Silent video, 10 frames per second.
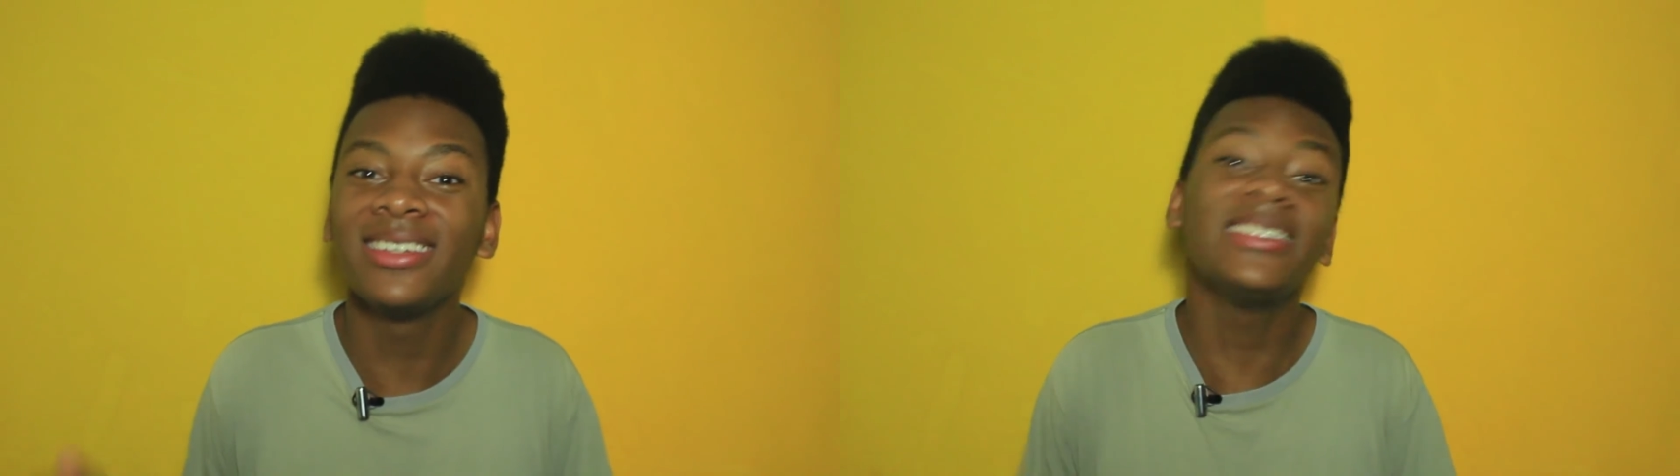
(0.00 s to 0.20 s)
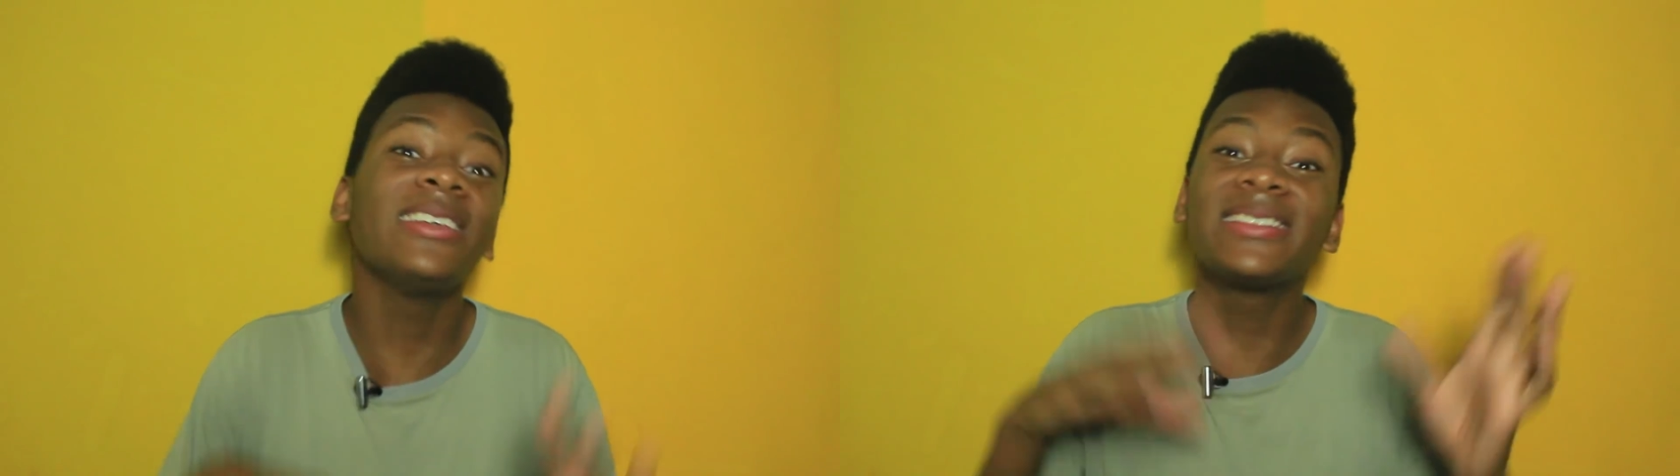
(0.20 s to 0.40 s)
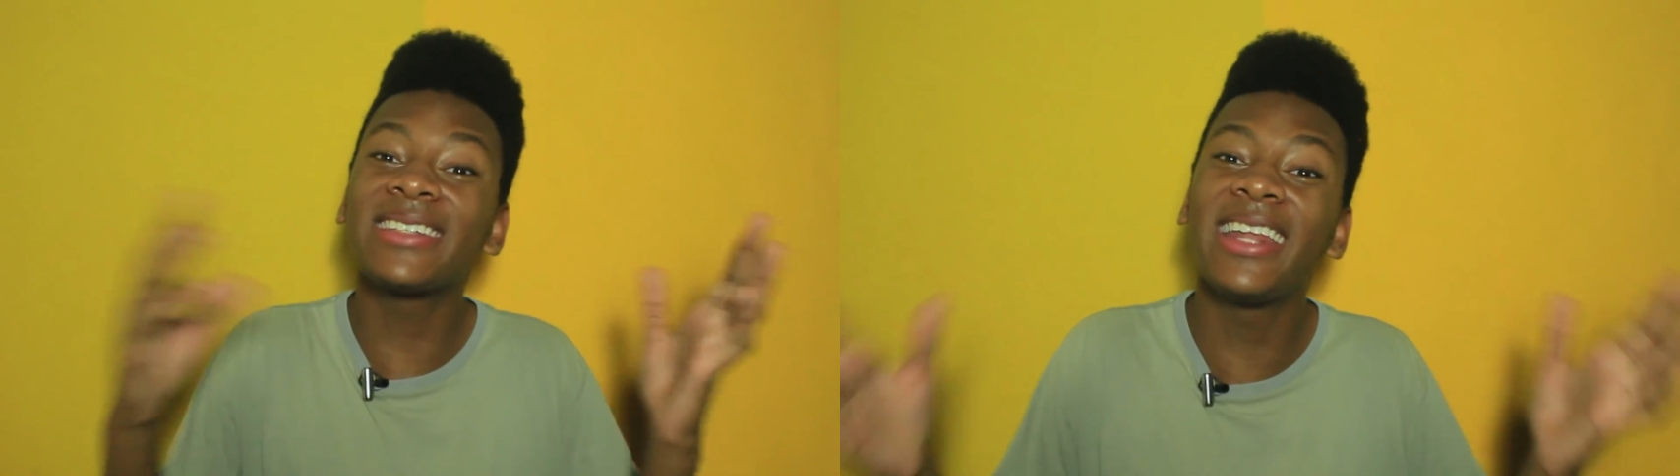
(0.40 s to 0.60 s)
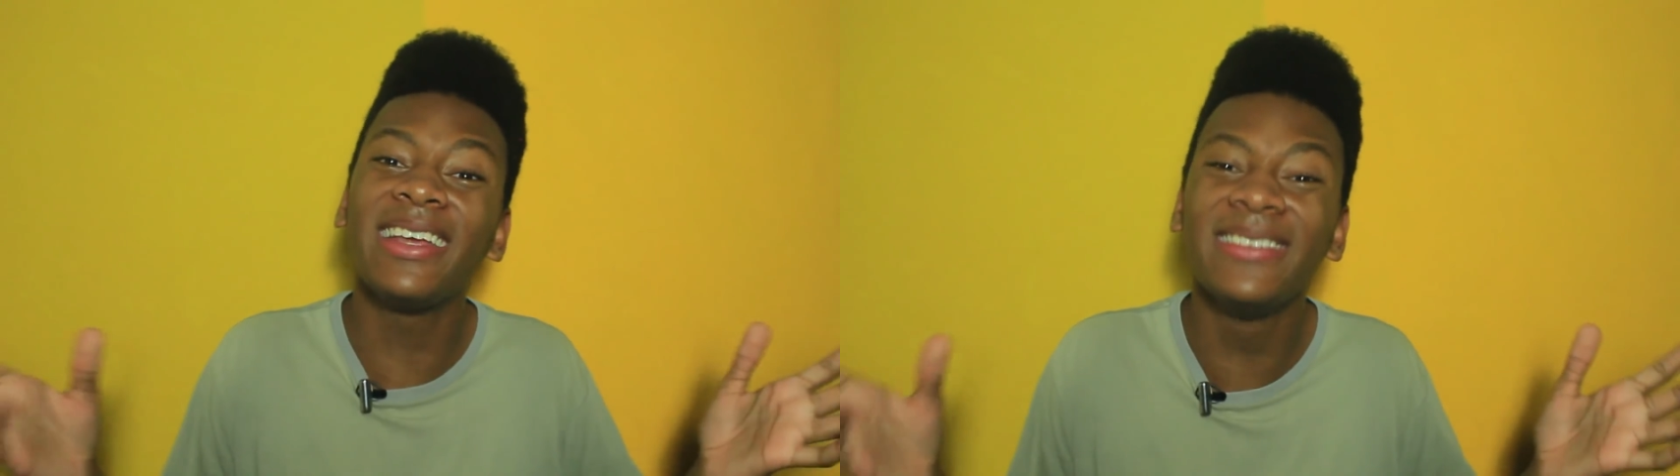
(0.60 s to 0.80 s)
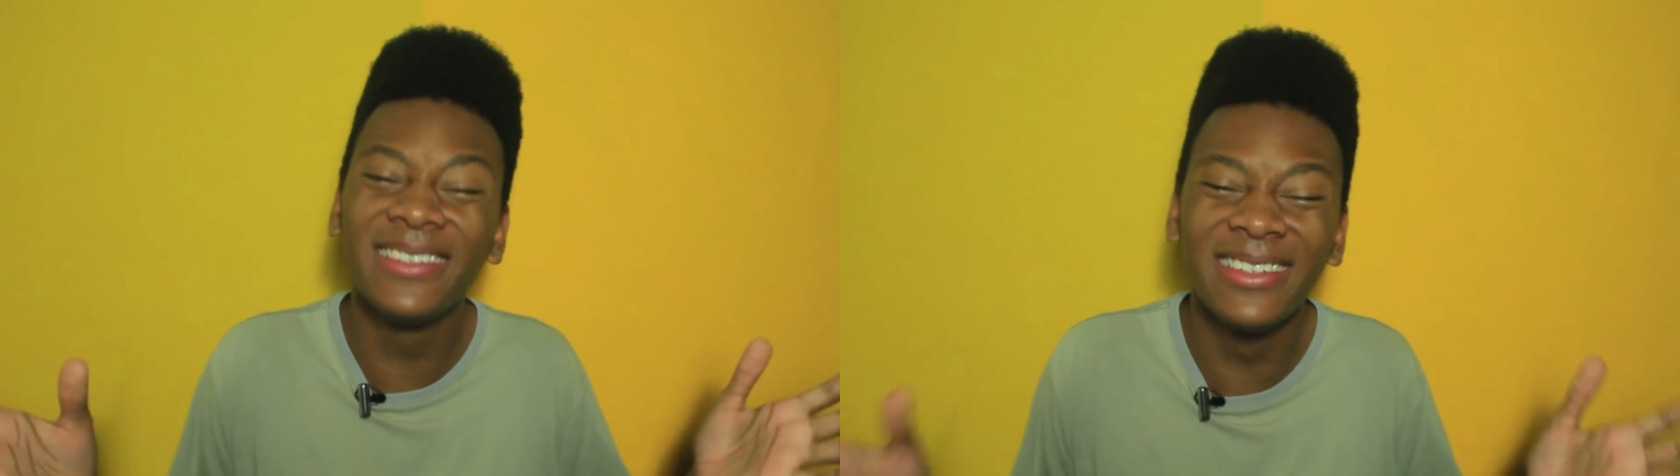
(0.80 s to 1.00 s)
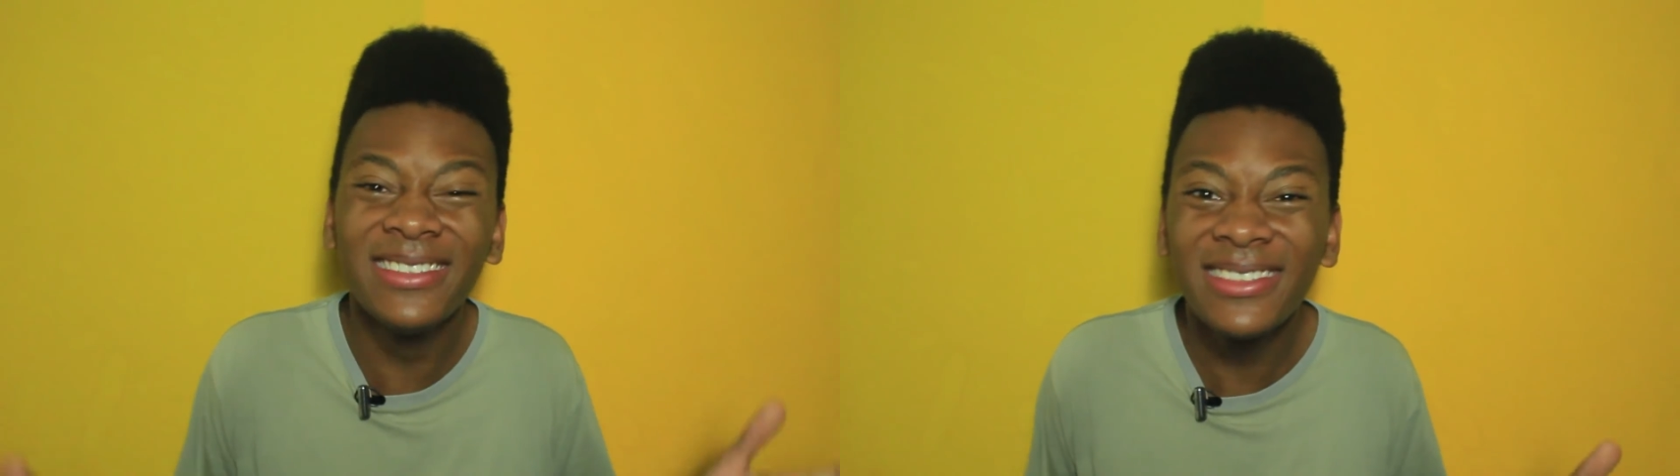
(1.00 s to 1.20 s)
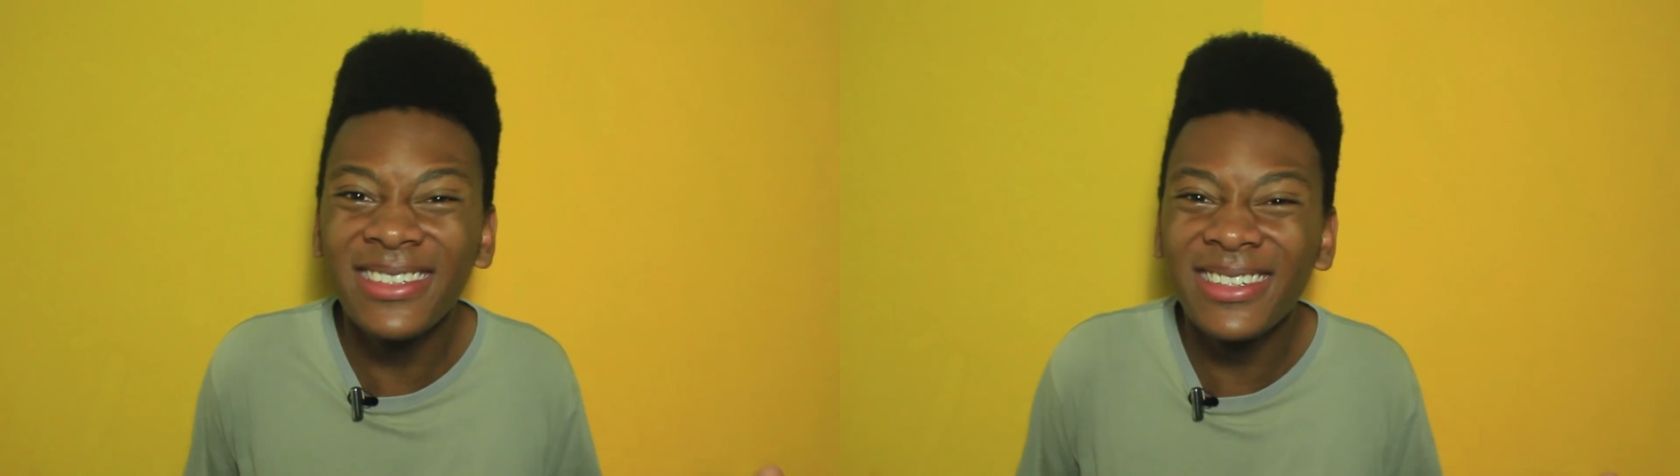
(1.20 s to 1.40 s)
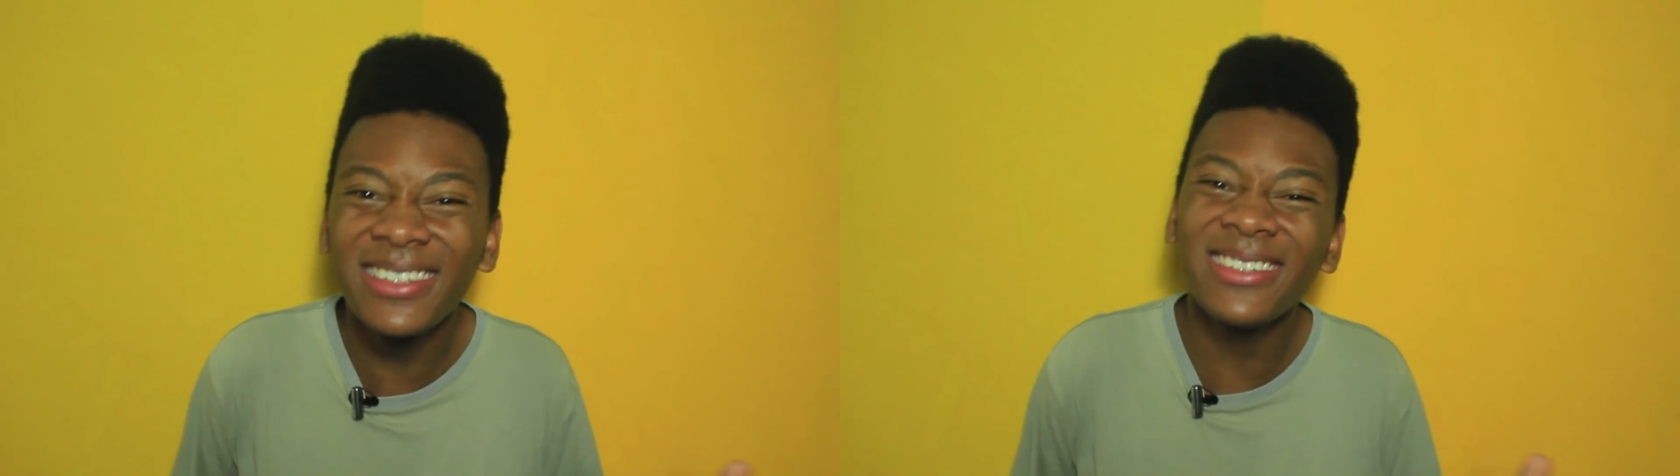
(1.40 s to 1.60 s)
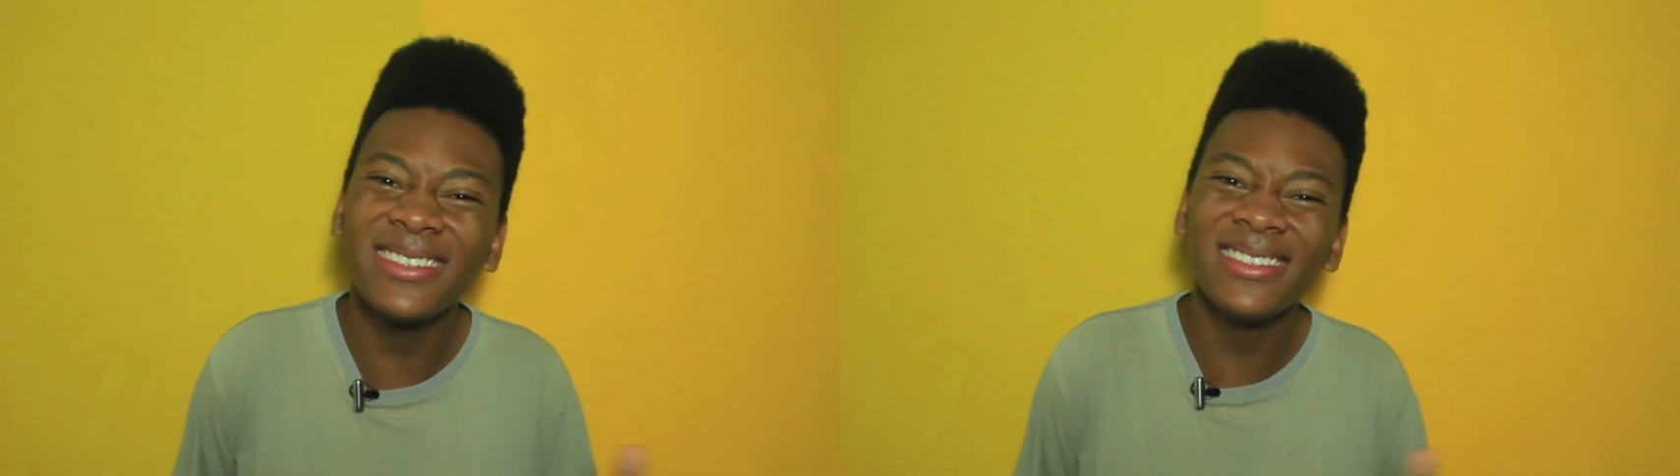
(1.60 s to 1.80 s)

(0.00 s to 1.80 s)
Inscrito. É